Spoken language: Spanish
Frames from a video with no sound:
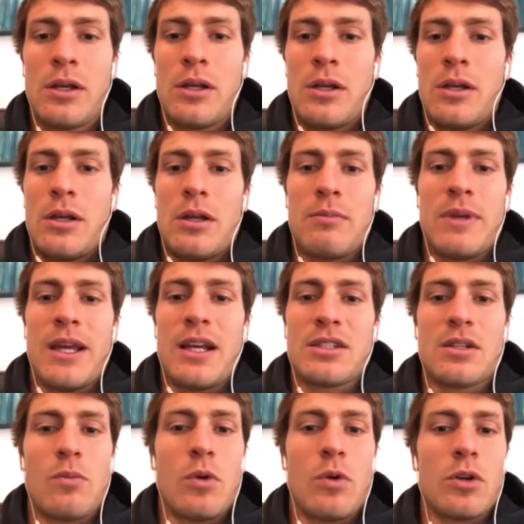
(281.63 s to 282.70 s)
en, mi casa
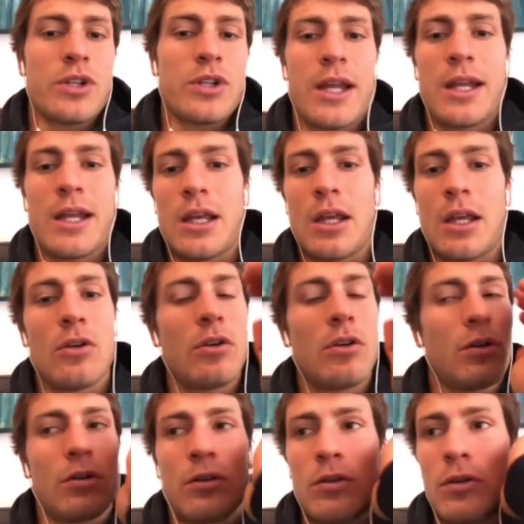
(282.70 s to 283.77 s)
en Buenos Aires,
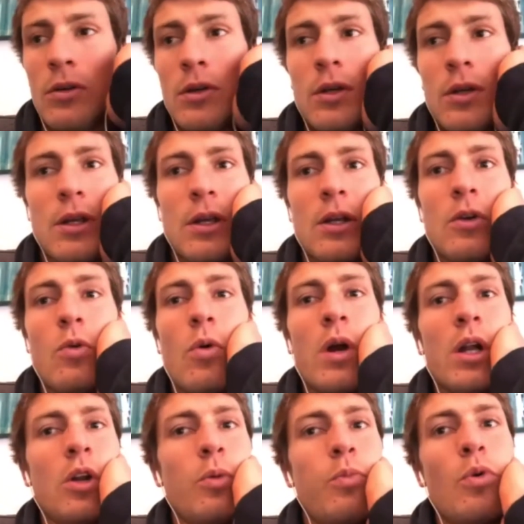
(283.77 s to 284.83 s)
quiero, quiero jugar en
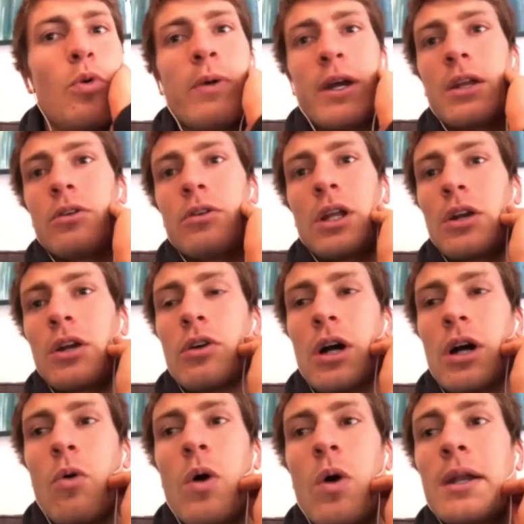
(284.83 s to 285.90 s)
los Pumas, quiero estar con
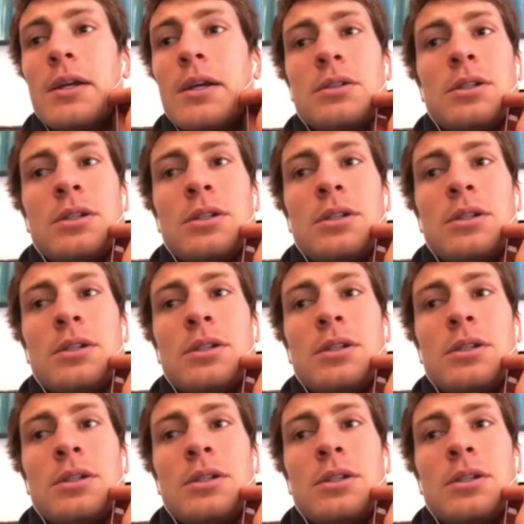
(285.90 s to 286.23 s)
Jaguares.